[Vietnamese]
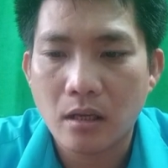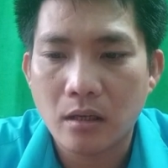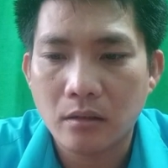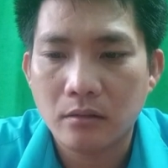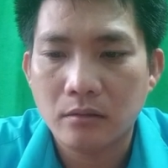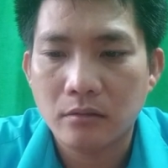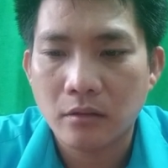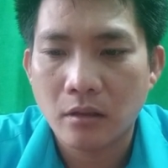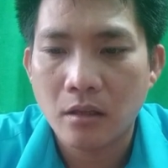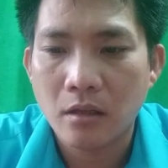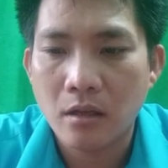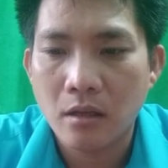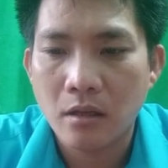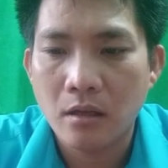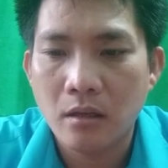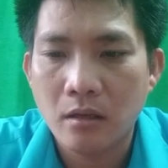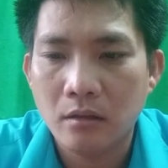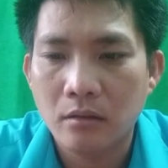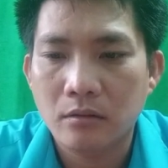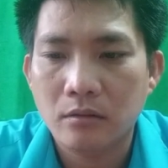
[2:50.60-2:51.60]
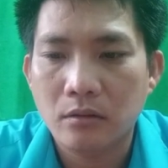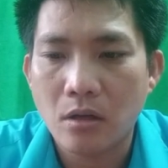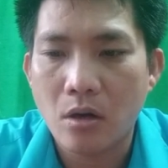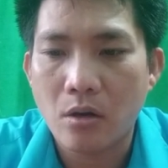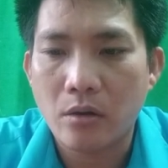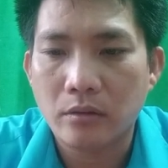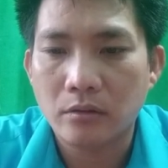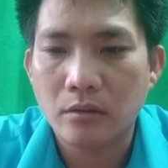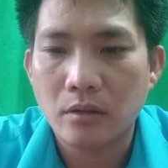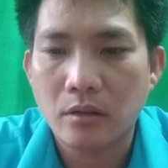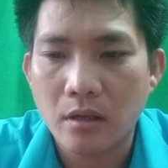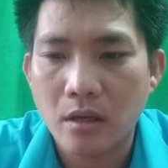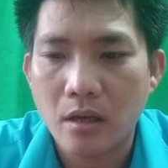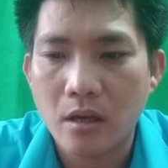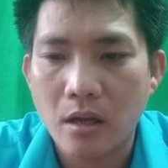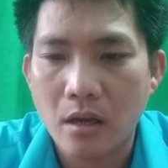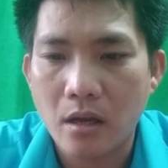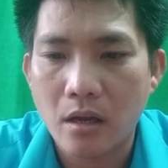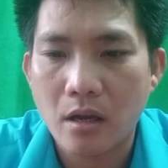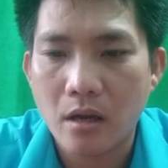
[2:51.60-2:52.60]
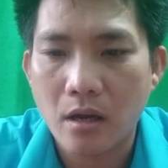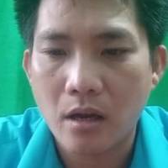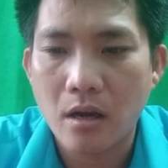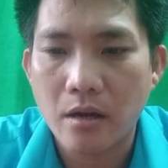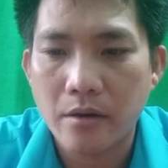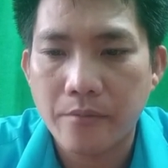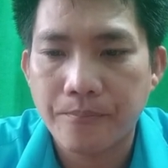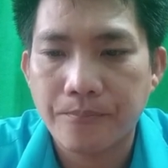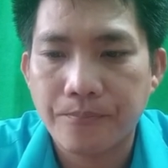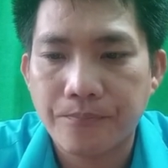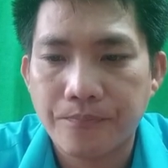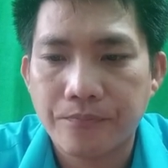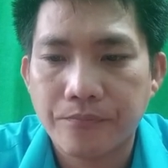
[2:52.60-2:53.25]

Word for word: à, giám sát được chưa à,